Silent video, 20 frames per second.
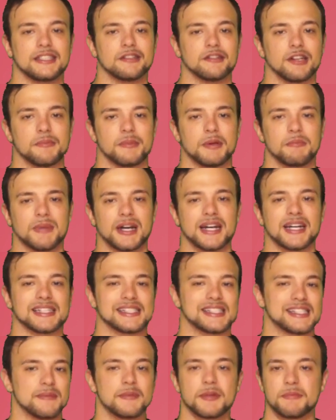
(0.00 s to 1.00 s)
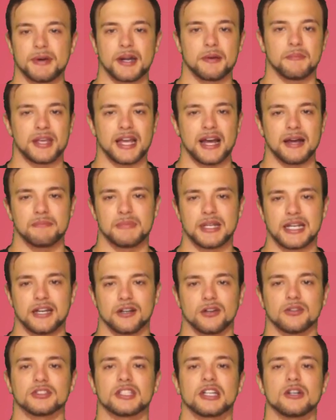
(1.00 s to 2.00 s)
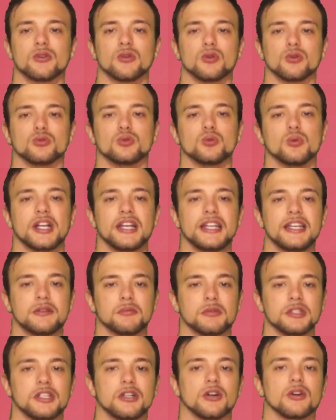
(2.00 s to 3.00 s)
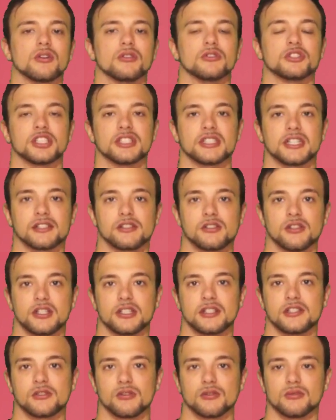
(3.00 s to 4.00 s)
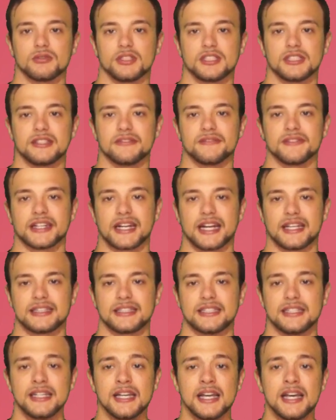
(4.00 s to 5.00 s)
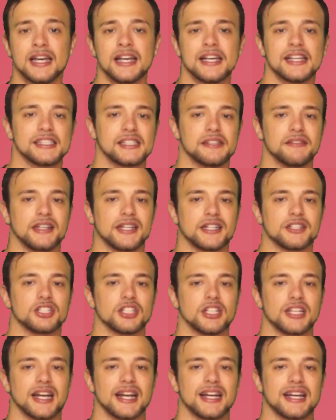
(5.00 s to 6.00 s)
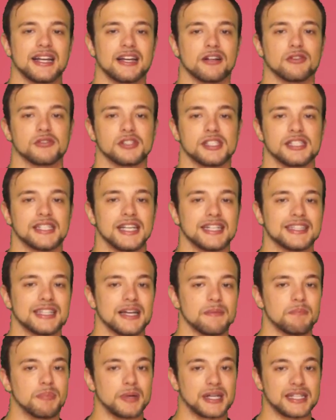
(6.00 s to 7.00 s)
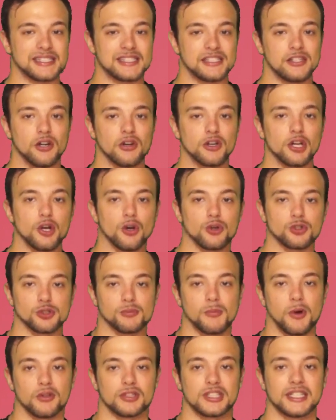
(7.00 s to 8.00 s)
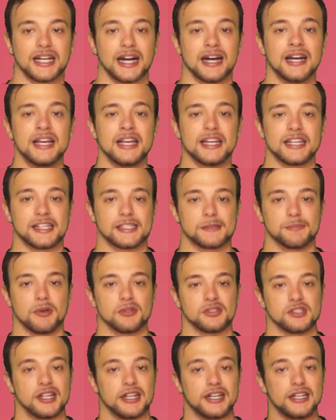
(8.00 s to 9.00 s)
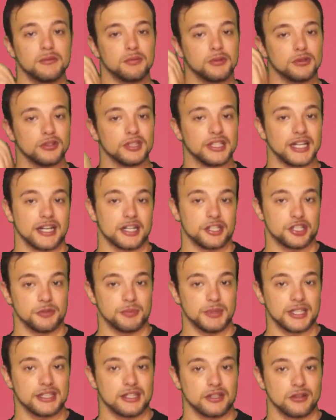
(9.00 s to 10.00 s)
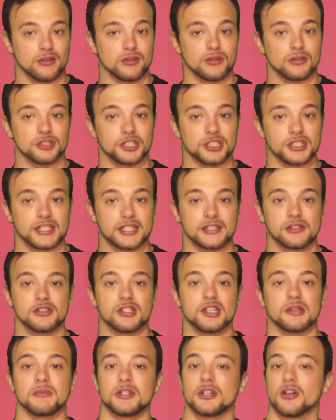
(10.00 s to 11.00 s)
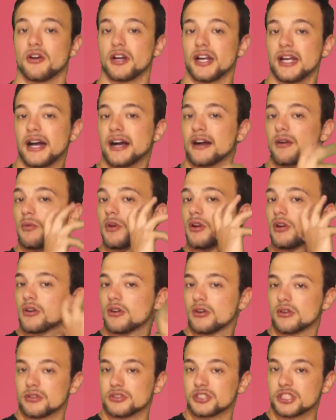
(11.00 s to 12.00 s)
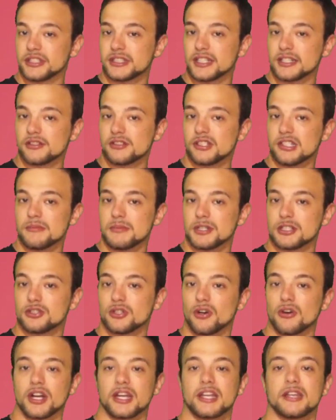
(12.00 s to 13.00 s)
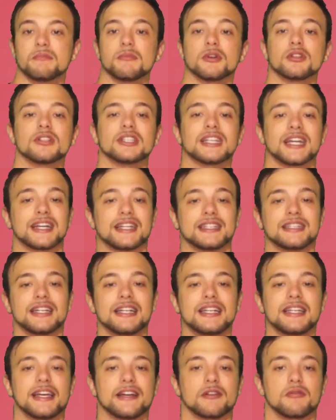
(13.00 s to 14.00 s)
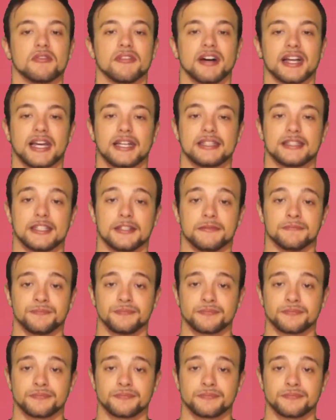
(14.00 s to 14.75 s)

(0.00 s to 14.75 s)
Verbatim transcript: da una membrana semipermeabile contengono due liquidi con concentrazioni di soluti differenti, si viene a generare la cosiddetta pressione osmotica, che sposta il liquido dal recipiente con concentrazione minore a quello con concentrazione maggiore, in modo da renderli equivalenti.